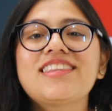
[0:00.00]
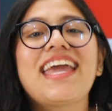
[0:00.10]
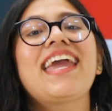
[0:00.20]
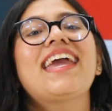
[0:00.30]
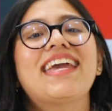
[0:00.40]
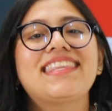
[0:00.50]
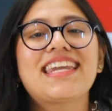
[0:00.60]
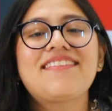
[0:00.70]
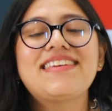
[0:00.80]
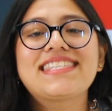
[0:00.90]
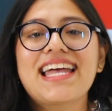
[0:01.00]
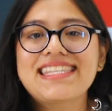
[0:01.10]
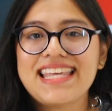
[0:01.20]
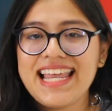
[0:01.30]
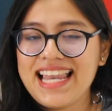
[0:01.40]
de
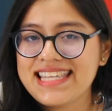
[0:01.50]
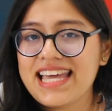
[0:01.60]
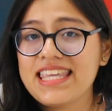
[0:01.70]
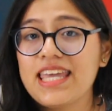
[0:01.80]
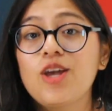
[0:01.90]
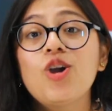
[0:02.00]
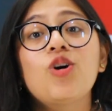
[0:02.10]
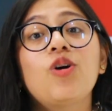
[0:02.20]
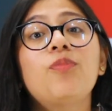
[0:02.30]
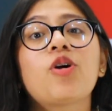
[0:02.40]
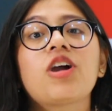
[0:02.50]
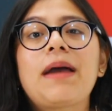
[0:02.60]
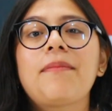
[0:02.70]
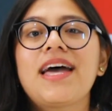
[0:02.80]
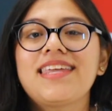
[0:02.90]
Entrevistas en la Salle, un
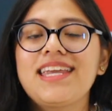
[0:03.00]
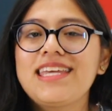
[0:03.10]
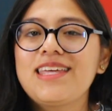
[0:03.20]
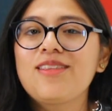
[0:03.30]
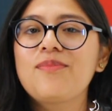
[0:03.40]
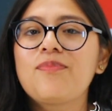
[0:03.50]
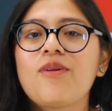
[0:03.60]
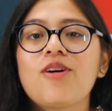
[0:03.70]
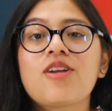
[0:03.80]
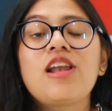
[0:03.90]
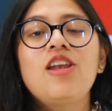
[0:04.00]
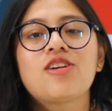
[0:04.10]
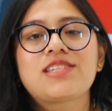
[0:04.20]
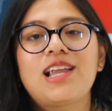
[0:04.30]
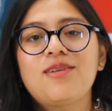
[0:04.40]
programa dirigido por
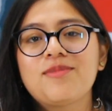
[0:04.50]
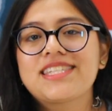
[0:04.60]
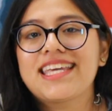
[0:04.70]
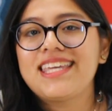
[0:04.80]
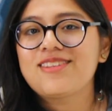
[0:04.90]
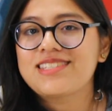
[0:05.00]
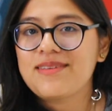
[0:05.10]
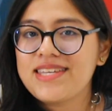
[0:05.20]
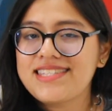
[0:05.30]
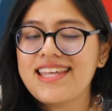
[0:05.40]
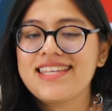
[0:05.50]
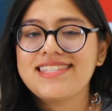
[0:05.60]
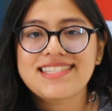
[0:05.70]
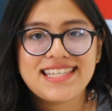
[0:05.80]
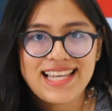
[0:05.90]
los alumnos de quinto semestre de
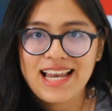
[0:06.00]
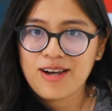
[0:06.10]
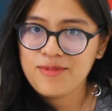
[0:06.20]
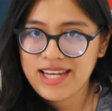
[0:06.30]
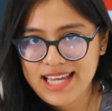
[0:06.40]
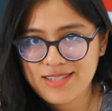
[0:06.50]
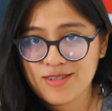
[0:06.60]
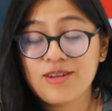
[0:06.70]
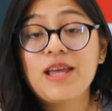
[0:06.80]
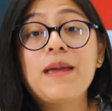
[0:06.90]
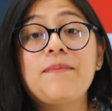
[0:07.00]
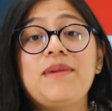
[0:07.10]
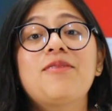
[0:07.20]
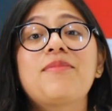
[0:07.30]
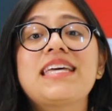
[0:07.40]
Ciencias de la Comunicación.
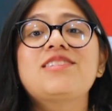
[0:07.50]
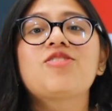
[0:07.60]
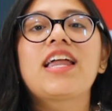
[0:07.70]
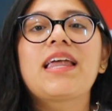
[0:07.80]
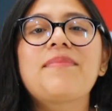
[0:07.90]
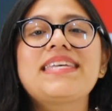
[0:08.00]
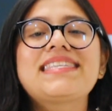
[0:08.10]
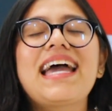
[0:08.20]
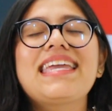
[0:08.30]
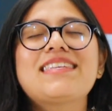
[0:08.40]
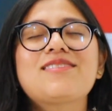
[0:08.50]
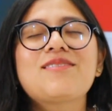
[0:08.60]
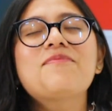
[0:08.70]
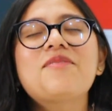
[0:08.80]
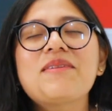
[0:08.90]
Mi nombre es Joana Mesa y
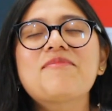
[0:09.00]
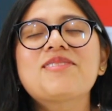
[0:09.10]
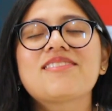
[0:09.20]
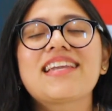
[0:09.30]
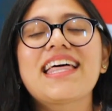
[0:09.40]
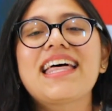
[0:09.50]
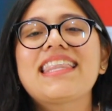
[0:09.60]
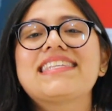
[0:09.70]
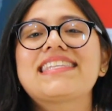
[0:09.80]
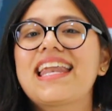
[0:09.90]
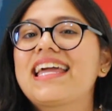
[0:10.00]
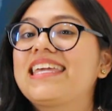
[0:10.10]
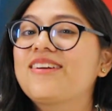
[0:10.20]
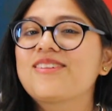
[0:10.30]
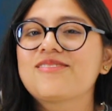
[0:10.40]
estoy muy emocionada de estar
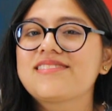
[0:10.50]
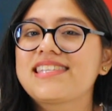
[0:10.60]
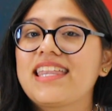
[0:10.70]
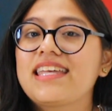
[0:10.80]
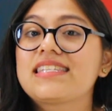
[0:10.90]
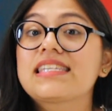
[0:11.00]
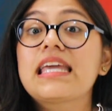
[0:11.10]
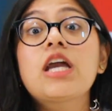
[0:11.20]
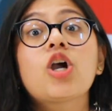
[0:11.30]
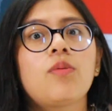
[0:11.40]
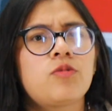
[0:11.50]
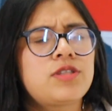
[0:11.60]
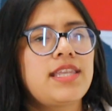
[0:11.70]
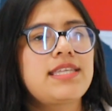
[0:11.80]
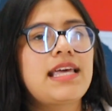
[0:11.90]
aquí con ustedes. Como
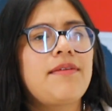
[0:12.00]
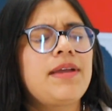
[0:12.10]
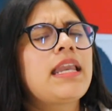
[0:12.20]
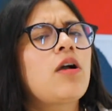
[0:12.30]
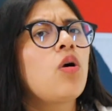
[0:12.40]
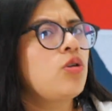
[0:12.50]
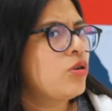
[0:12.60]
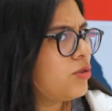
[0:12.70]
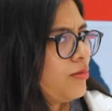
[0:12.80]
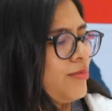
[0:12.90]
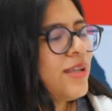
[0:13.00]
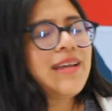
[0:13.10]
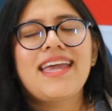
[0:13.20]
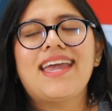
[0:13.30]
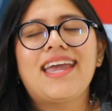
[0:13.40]
ustedes saben o no,
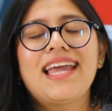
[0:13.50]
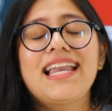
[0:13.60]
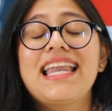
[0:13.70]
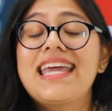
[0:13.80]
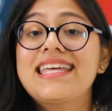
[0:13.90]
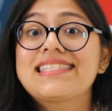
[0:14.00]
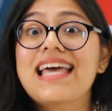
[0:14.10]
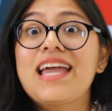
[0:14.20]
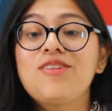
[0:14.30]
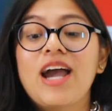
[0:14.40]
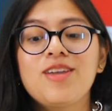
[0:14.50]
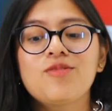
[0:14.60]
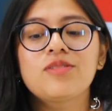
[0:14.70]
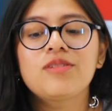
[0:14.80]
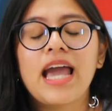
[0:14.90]
eh, les, hay,
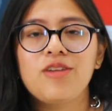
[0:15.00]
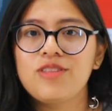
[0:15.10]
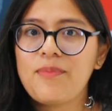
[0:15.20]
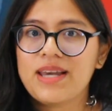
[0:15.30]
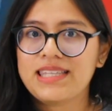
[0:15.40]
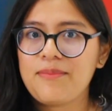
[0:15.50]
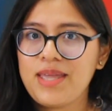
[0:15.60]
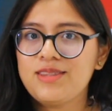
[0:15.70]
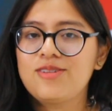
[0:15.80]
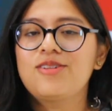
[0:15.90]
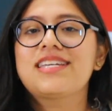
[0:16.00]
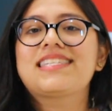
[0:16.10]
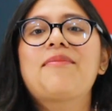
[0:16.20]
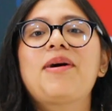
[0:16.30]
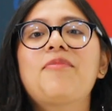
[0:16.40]
un, hay, un, departamento que
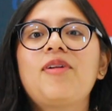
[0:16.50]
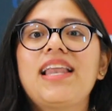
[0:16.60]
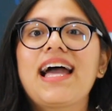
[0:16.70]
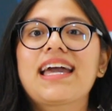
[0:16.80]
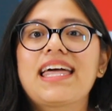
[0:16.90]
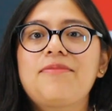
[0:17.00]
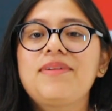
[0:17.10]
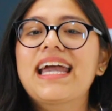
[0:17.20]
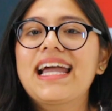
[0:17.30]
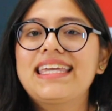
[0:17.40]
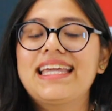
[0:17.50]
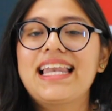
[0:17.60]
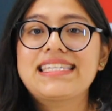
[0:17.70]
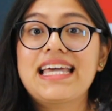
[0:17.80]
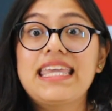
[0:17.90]
se llama Movilidad Académica aquí en
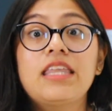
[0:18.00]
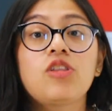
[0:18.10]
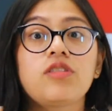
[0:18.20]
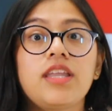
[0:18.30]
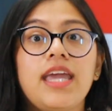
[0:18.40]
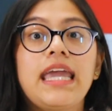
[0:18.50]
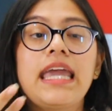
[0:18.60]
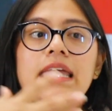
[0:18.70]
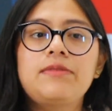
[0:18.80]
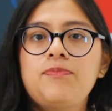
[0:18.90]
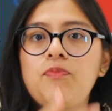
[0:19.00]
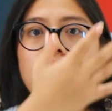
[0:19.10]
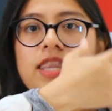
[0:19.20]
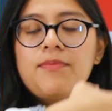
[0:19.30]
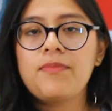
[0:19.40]
La Salle, donde
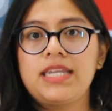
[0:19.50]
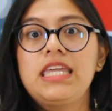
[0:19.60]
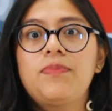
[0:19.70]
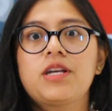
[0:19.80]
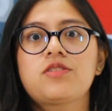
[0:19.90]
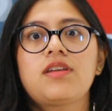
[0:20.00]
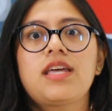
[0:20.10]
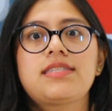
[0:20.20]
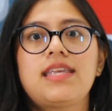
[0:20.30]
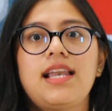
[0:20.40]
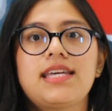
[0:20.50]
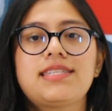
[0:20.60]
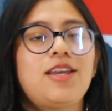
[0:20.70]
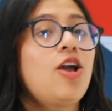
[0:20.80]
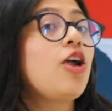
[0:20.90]
pueden venir personas del
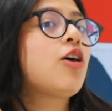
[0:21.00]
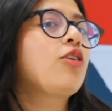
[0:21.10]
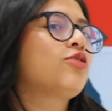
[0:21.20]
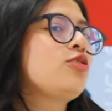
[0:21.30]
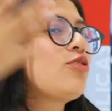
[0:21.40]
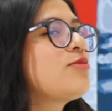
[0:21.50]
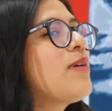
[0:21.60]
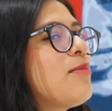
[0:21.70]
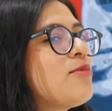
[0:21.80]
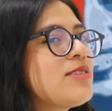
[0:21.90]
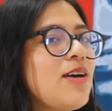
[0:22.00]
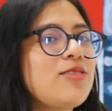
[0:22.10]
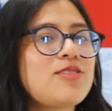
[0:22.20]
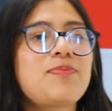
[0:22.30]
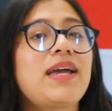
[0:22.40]
exterior o nosotros vamos a
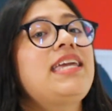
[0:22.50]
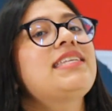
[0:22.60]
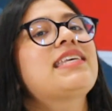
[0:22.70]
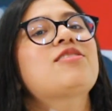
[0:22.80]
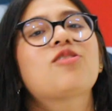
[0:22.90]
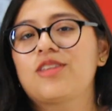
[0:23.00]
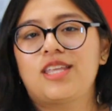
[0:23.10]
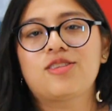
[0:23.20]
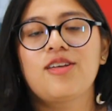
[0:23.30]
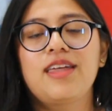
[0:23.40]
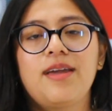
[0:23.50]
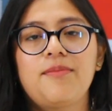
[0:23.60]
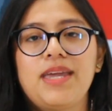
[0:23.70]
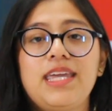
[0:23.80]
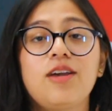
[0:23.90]
otros países o dentro de
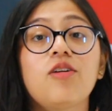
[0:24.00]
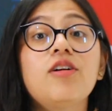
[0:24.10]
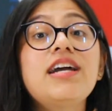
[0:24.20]
México.